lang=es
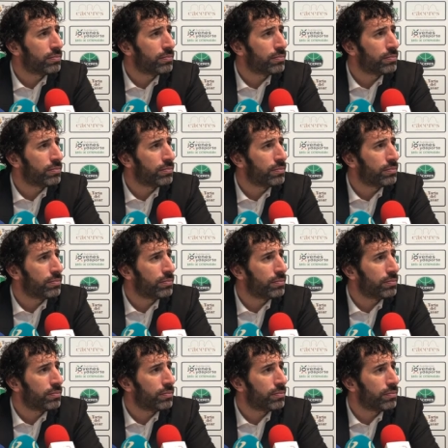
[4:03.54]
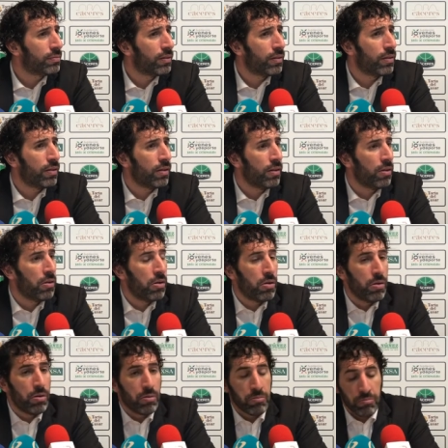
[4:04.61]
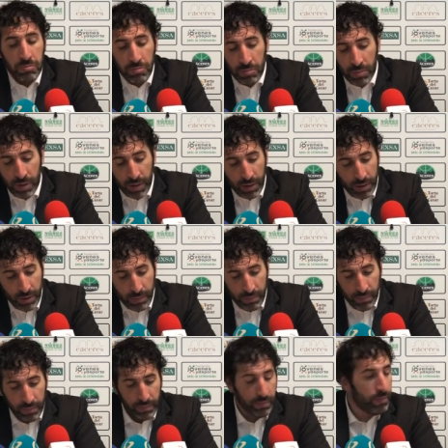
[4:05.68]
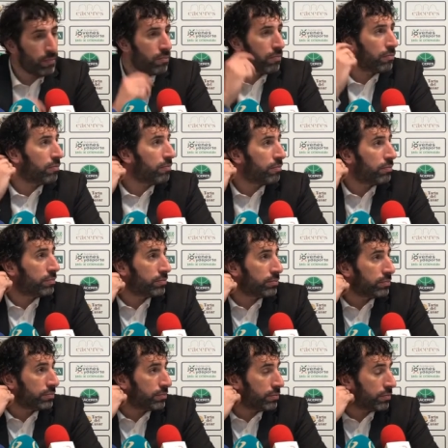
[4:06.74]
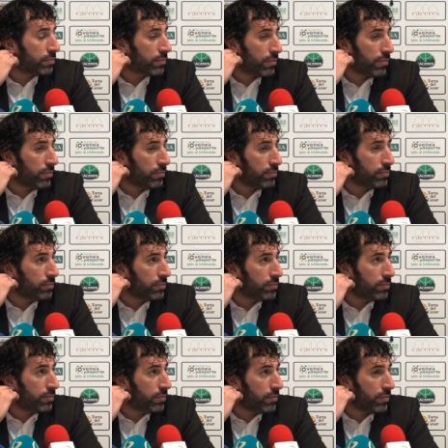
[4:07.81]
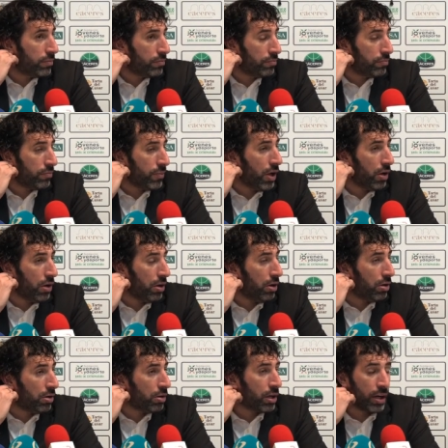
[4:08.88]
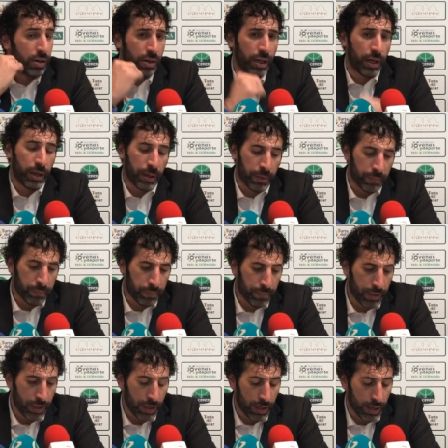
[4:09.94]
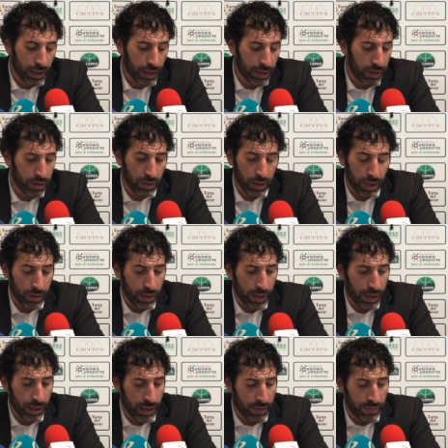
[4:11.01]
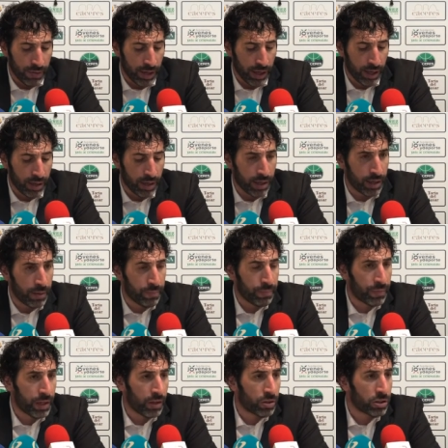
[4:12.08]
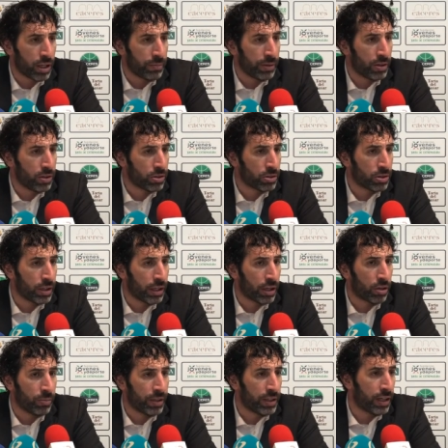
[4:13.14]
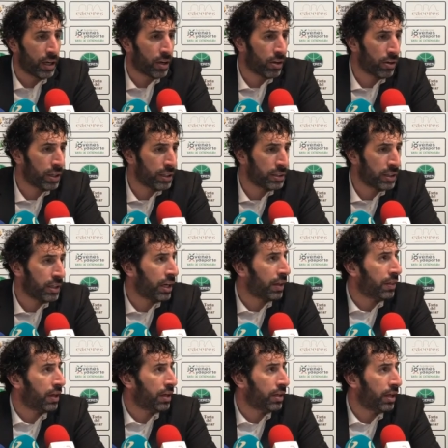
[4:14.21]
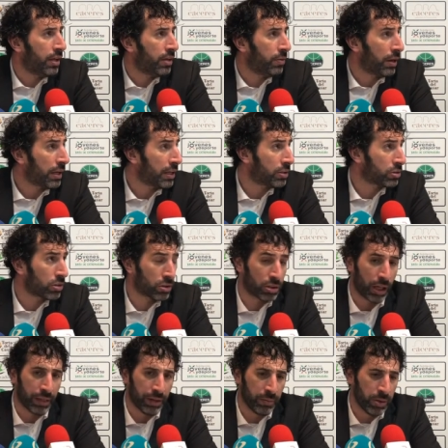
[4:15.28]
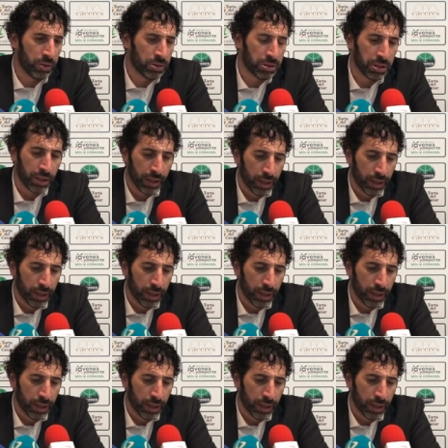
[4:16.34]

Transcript: que decir respecto de la situación de arbitraje, en el cuarto último y en la No, no, creo que eh, no, creo que al final eh, los árbitros eh, cometen errores y aciertan igual que nosotros lo hacemos.